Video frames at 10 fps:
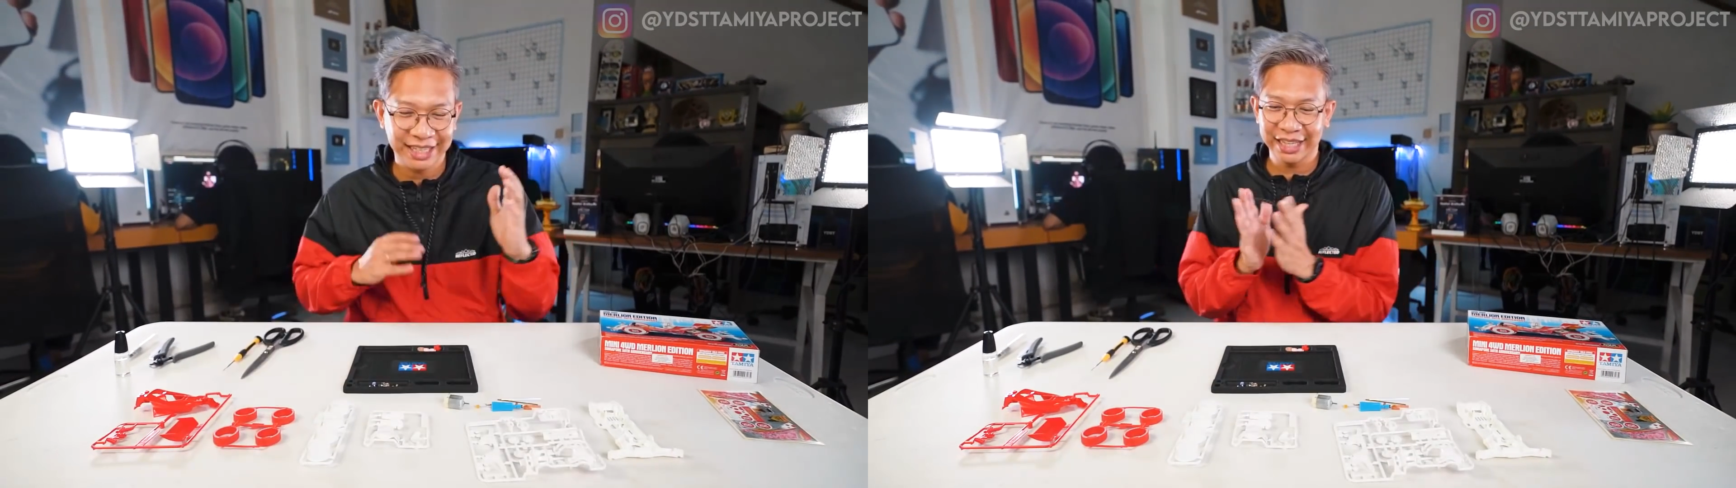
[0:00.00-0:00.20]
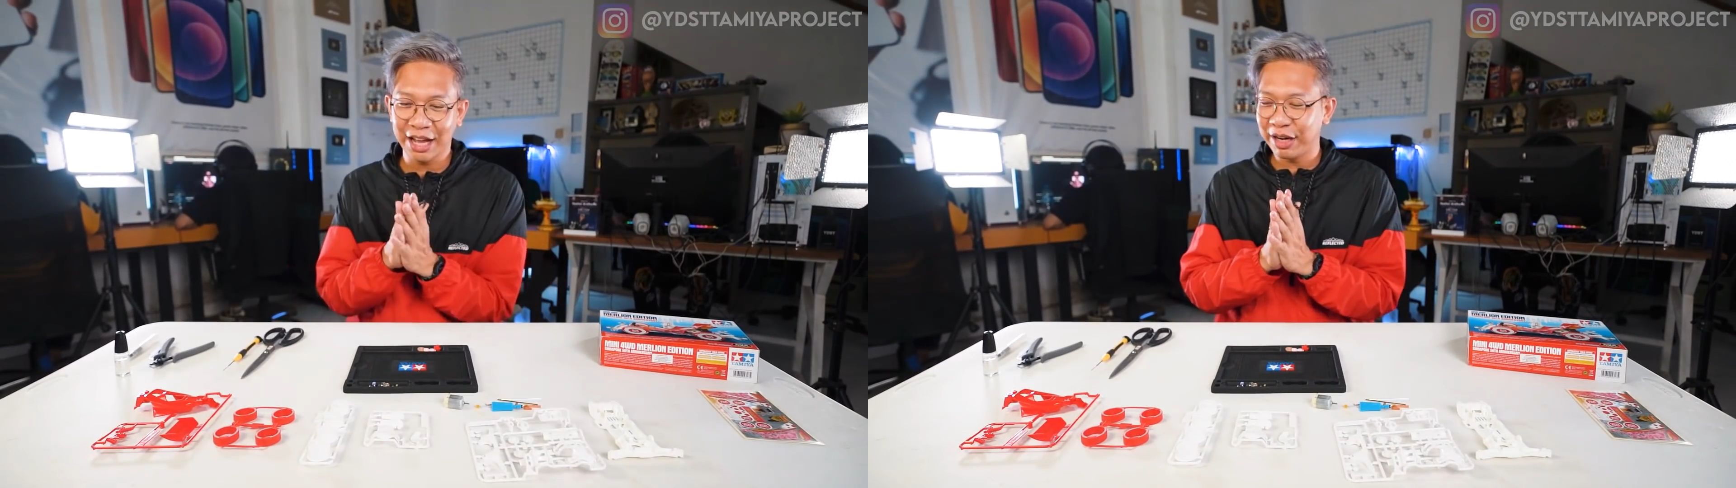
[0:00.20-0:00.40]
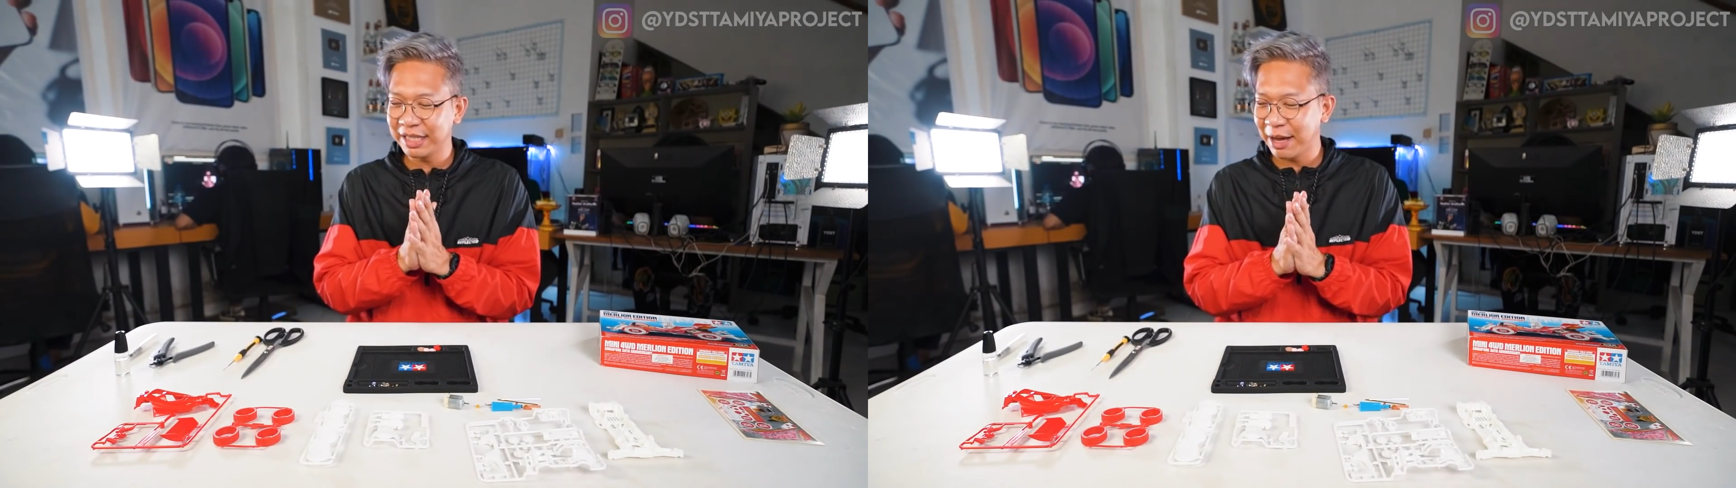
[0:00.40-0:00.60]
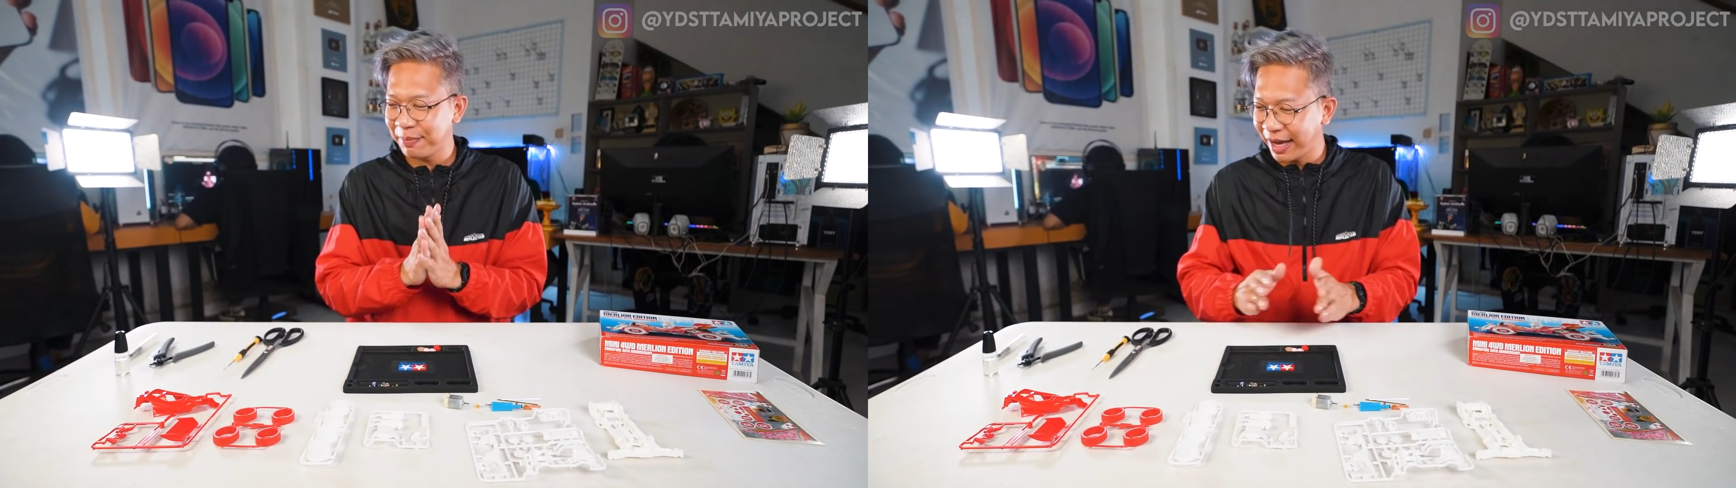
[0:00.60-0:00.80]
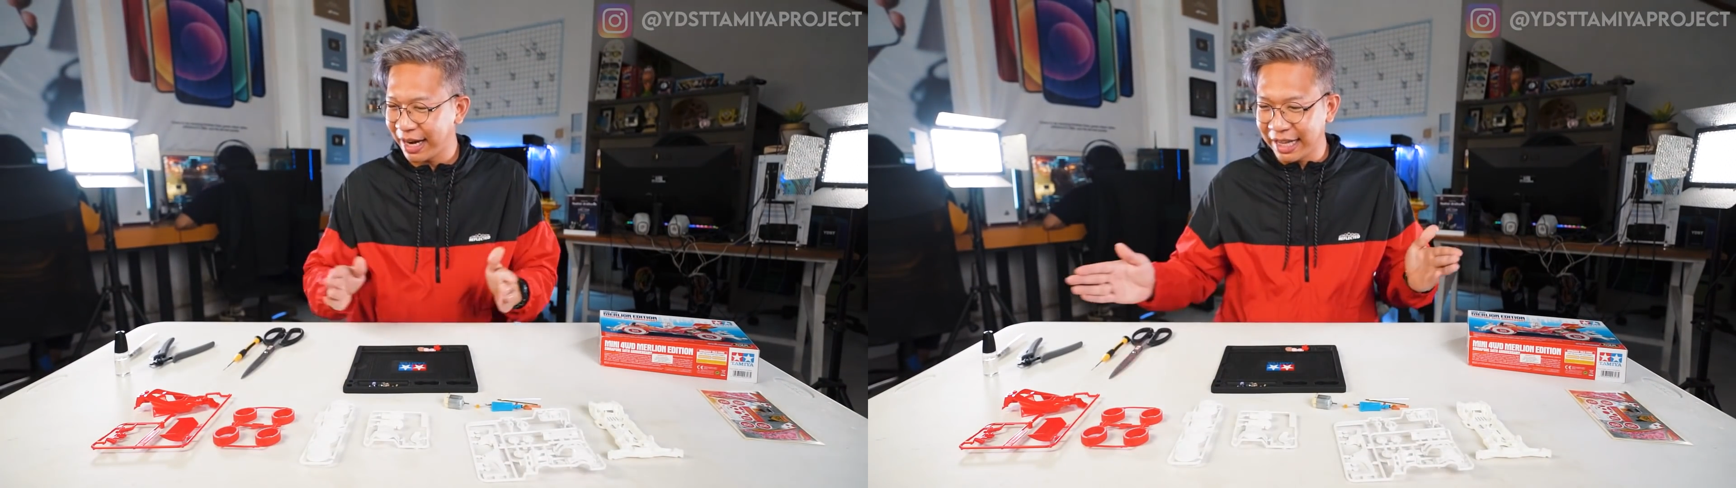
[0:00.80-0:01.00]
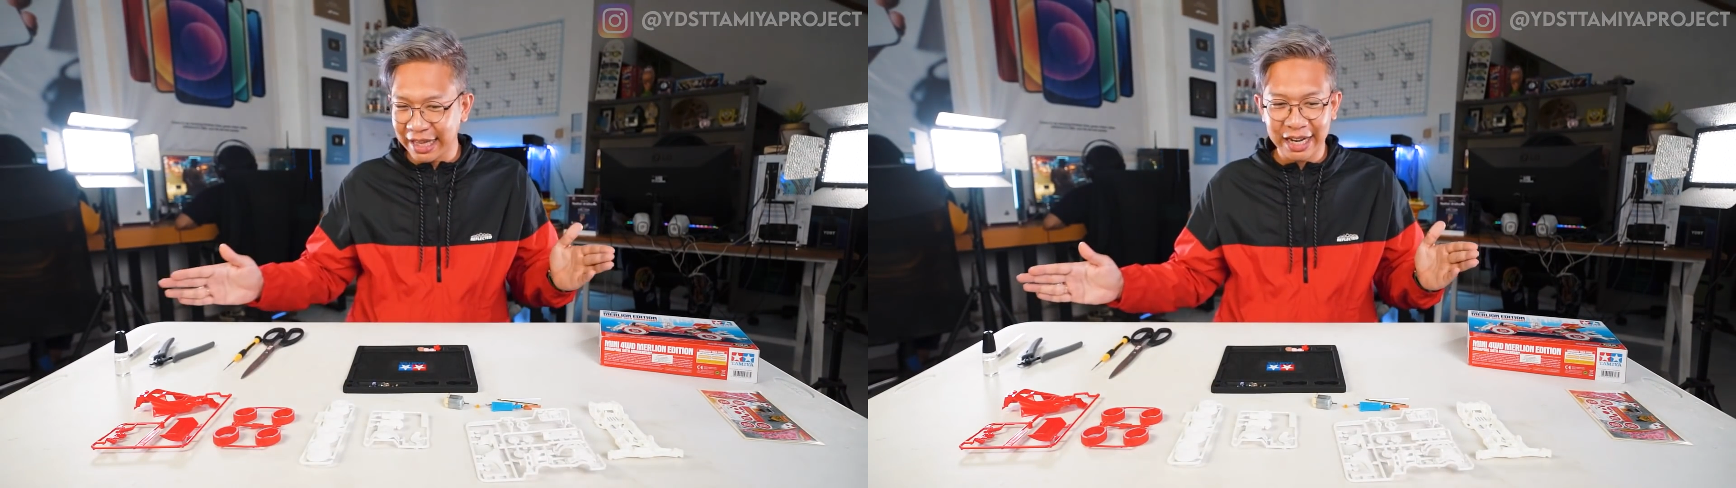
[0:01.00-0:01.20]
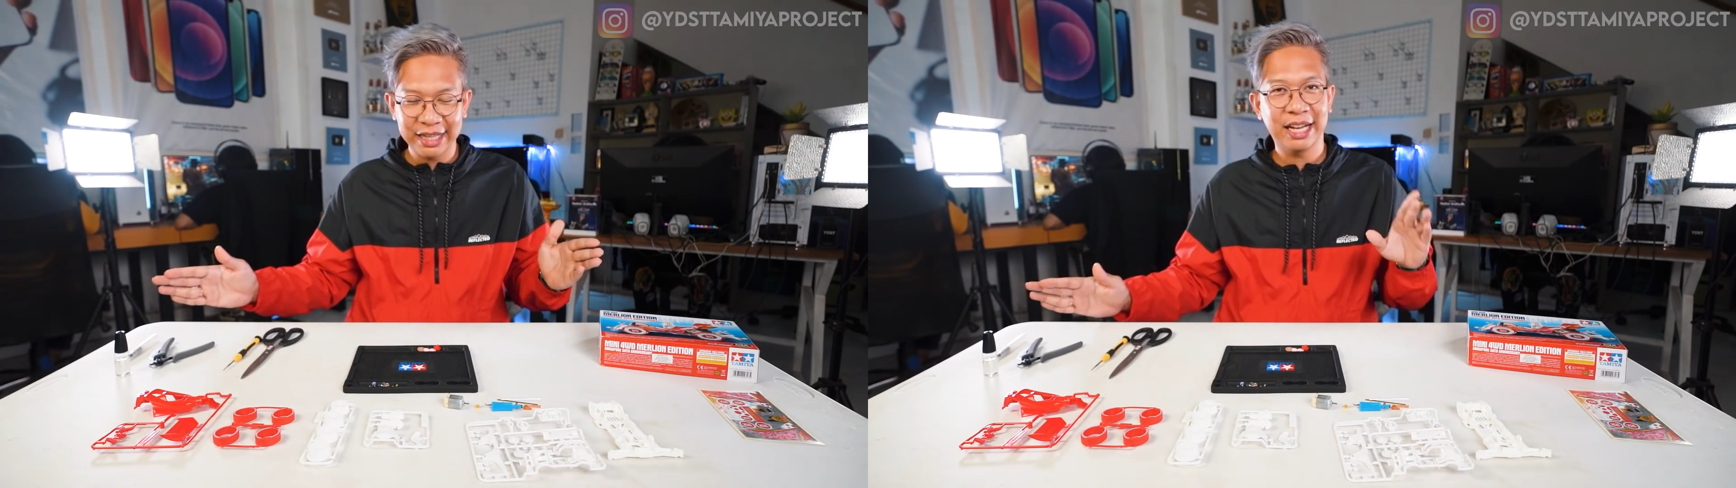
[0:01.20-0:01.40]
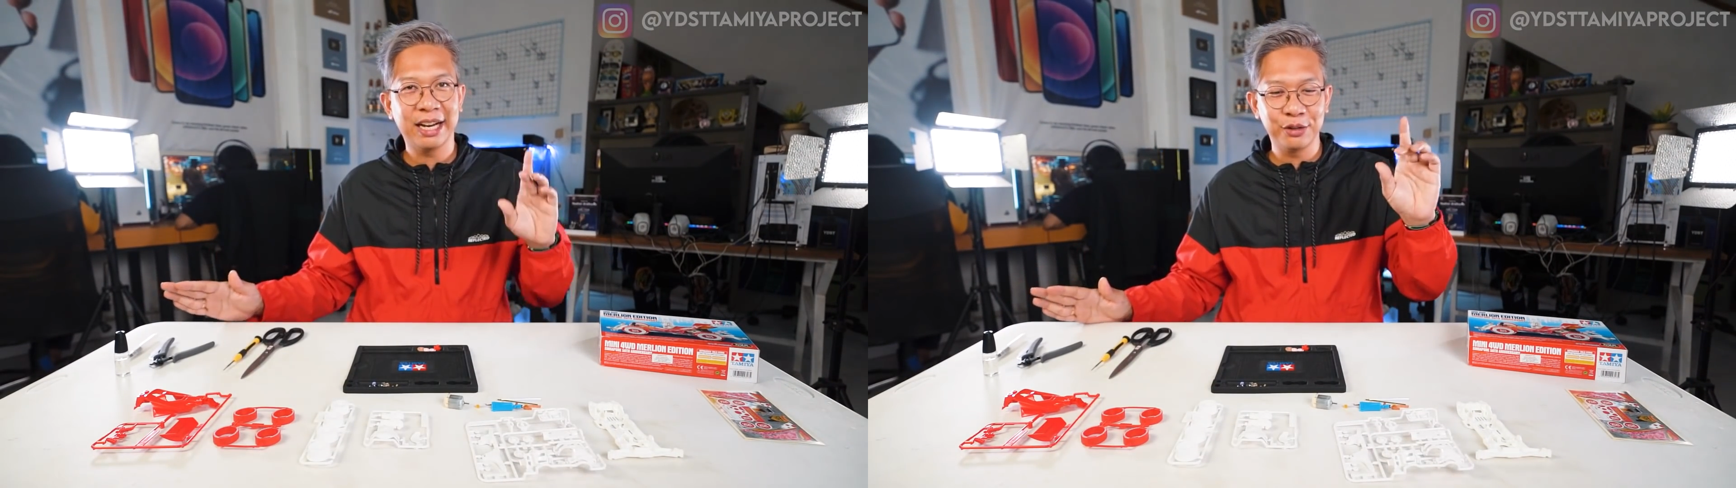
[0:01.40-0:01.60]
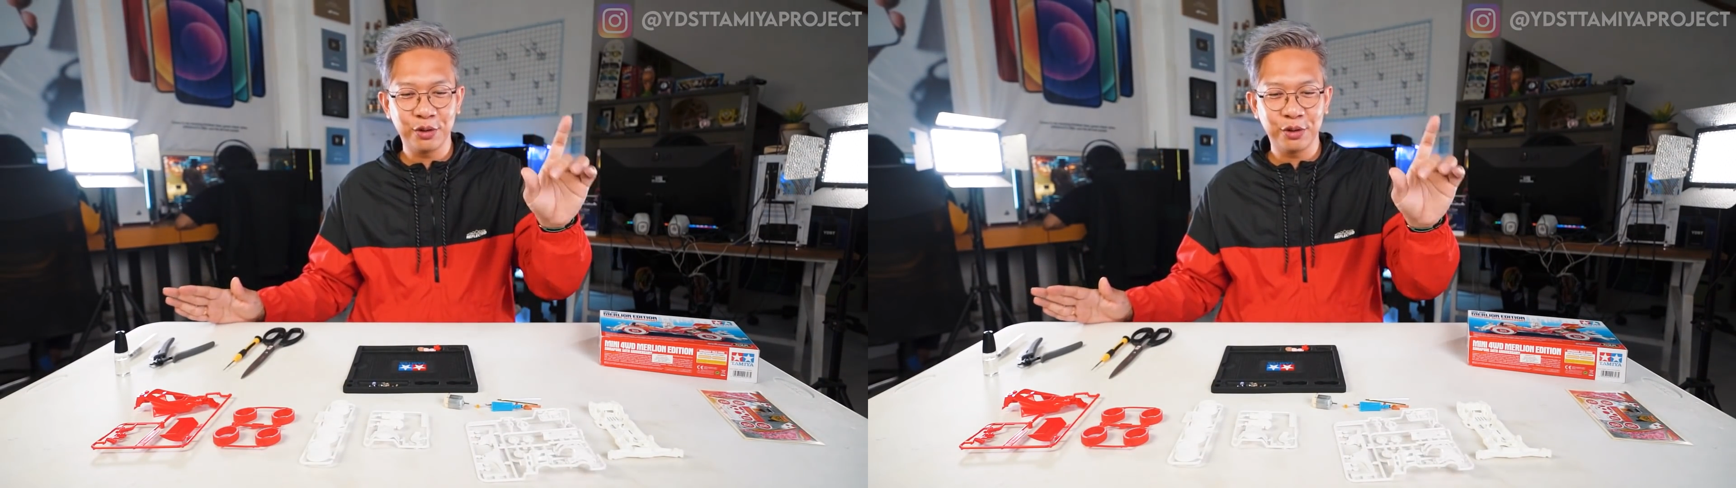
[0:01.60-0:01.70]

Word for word: Kita udah siapkan alat-alatnya dan